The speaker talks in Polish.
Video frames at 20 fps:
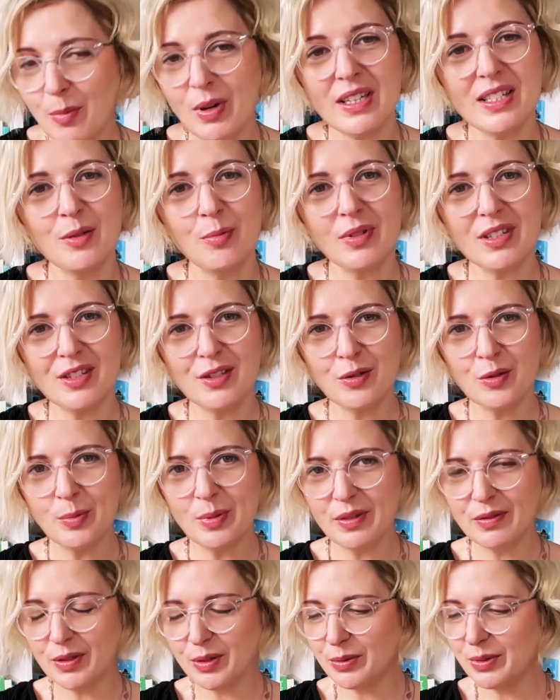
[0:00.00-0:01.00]
Bardzo, bardzo
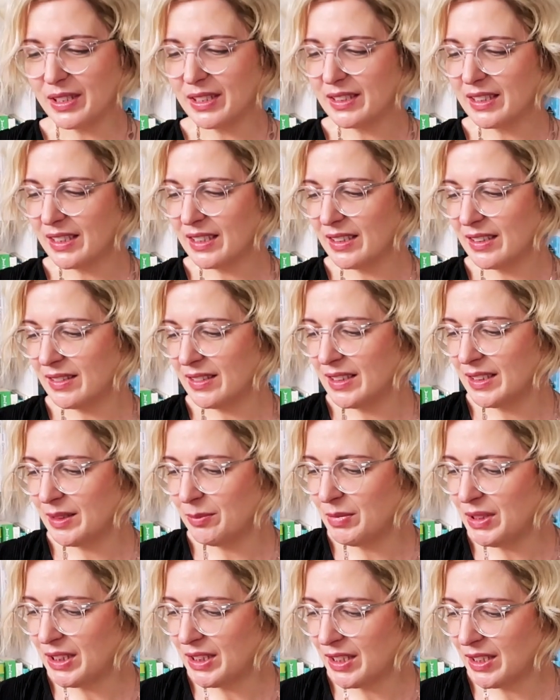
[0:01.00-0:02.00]
lubię w ogóle te
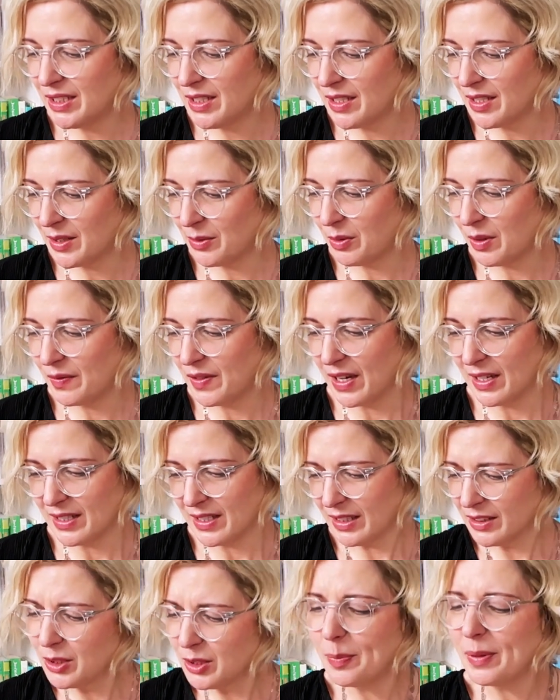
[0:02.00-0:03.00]
y, mity
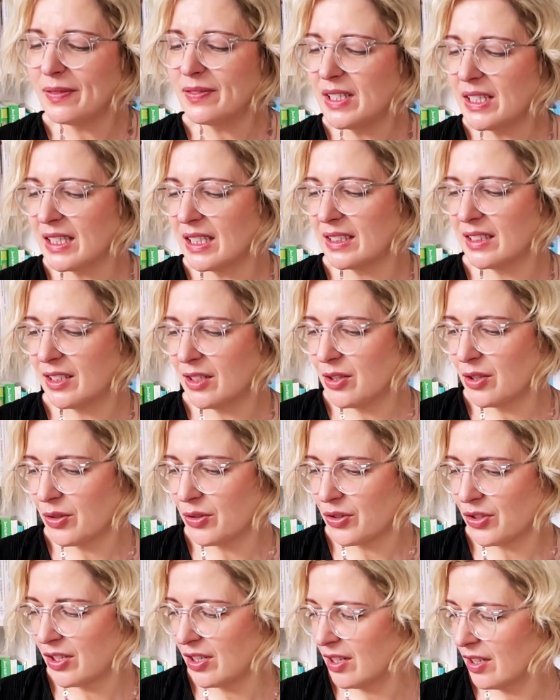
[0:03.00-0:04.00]
słowiańskie. No pewnie
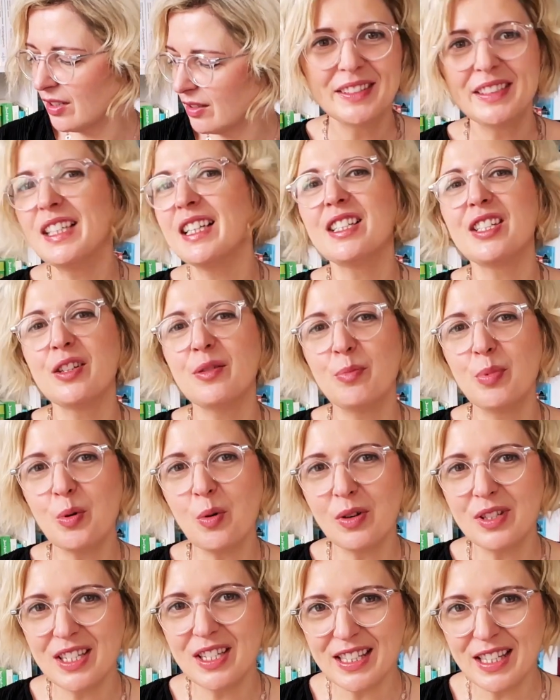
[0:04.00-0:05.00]
dlatego, że jak się
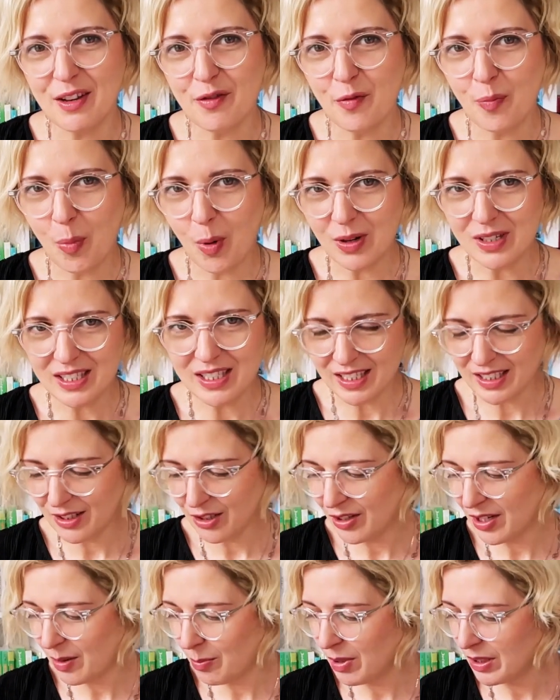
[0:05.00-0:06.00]
było dzieckiem w Polsce,
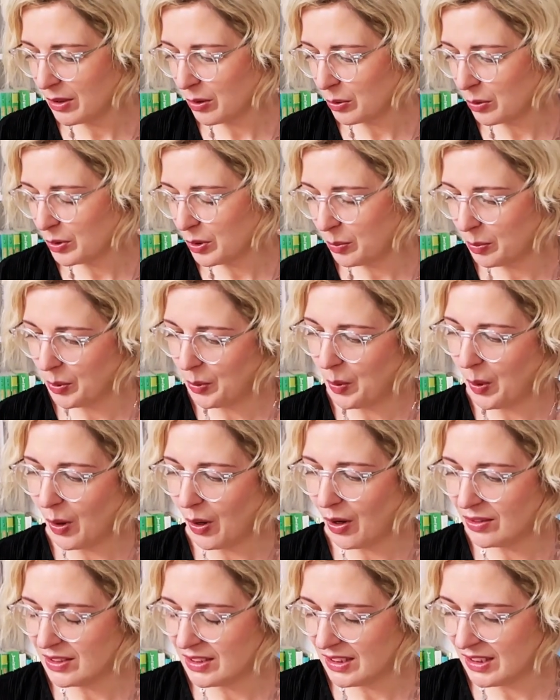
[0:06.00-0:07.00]
to chyba trudno
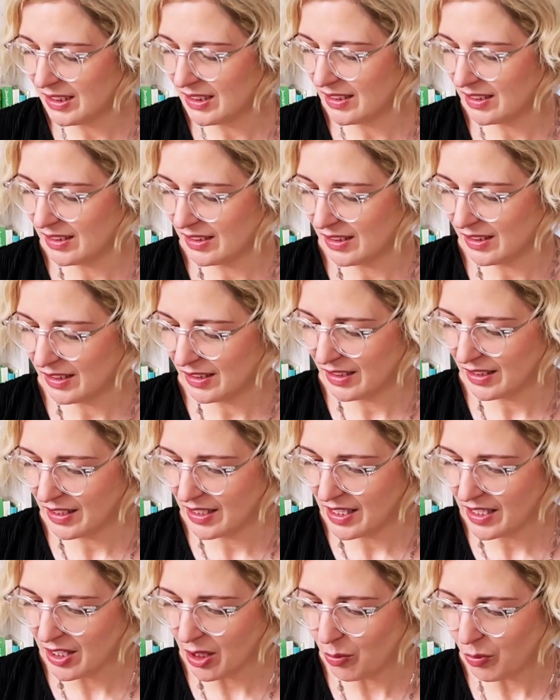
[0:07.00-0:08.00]
było od nich y,
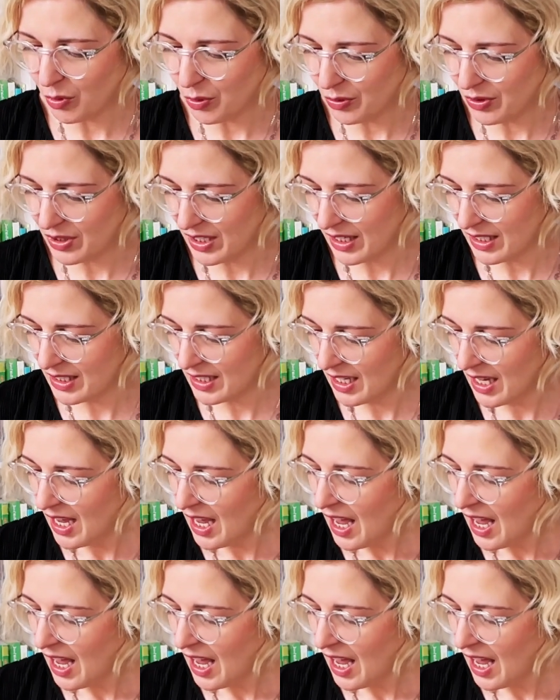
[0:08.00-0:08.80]
gdzieś tam uciec.